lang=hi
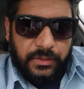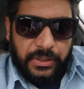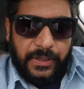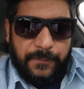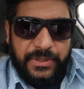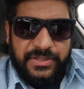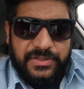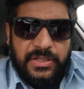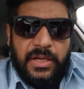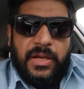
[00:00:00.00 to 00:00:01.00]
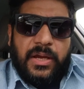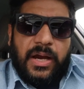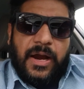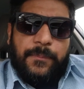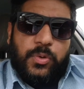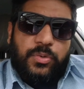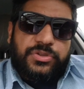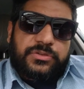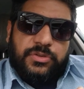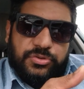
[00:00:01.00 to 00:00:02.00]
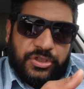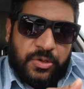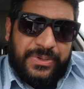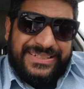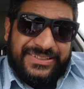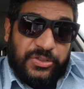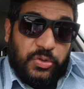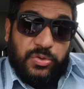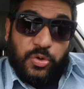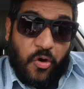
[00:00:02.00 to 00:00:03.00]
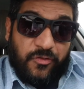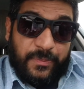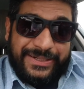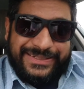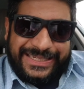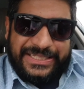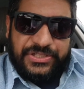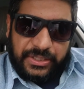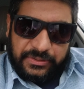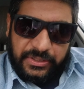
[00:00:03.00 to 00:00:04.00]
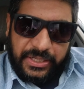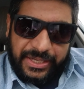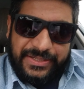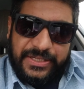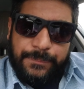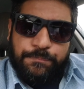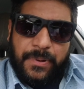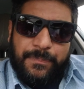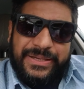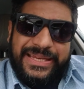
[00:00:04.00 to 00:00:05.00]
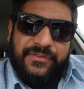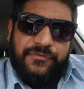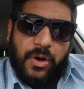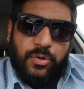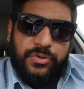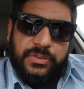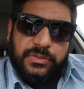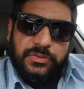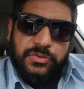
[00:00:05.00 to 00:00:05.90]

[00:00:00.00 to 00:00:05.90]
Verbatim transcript: ठीक है मींस आपको जो जर्मन गवर्नमेंट ये चाहती है कि पब्लिक फंड